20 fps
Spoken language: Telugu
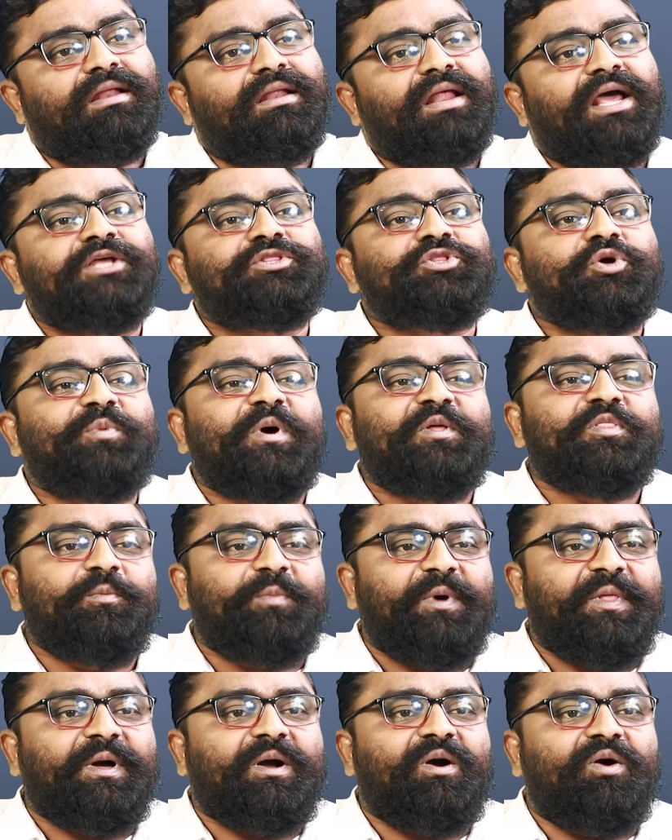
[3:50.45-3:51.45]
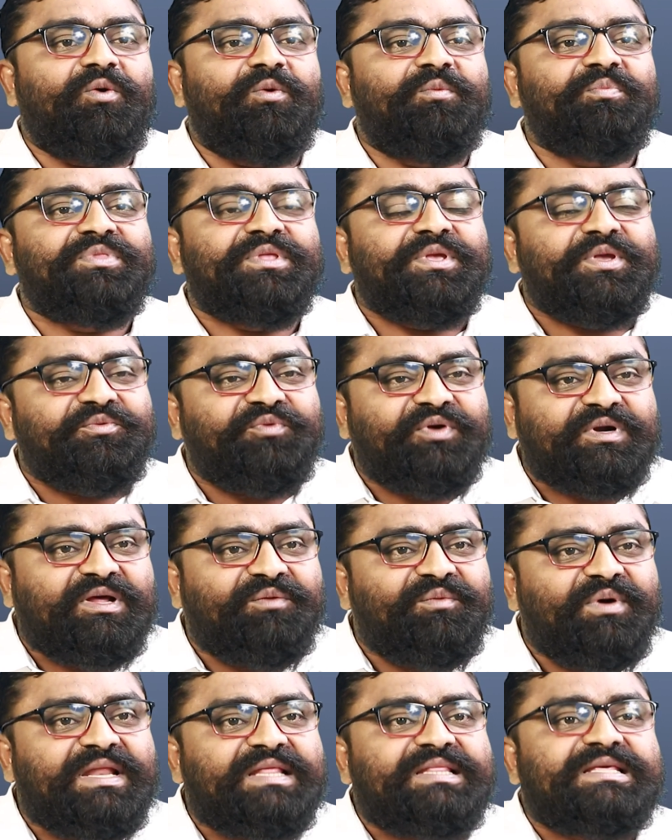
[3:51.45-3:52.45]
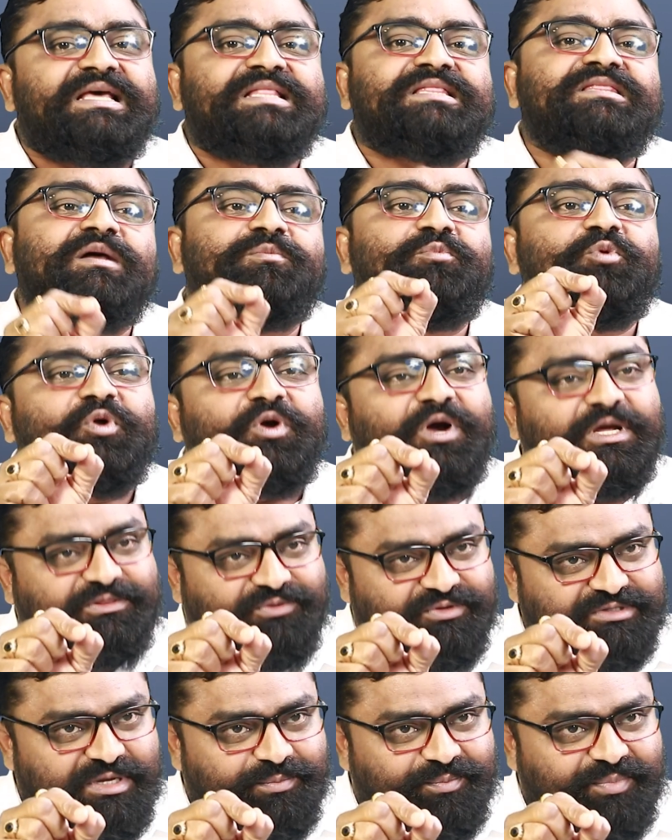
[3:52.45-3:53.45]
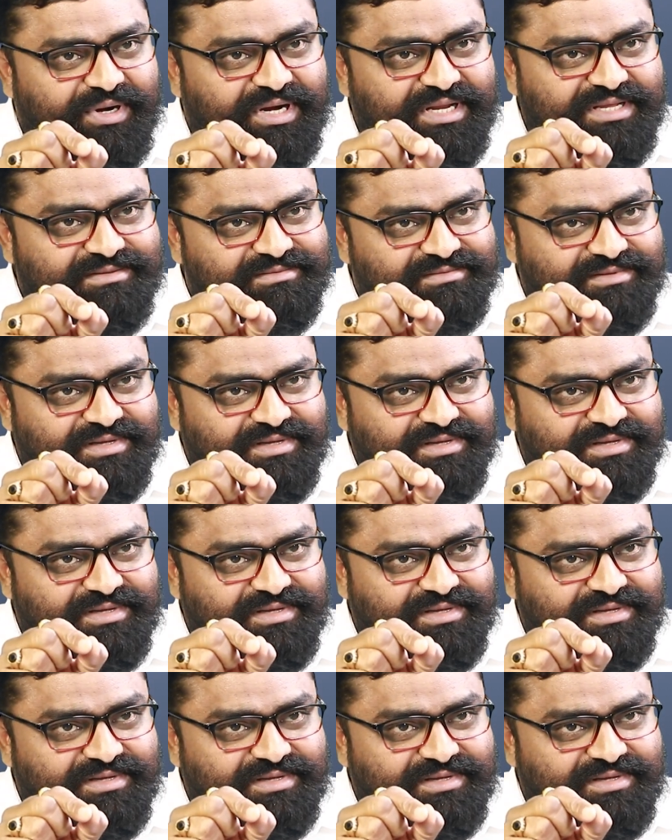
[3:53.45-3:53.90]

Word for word: రైతు బంధు పథకం ఇవ్వటం అనేది ఎంత మూర్ఖత్వం చెప్పండి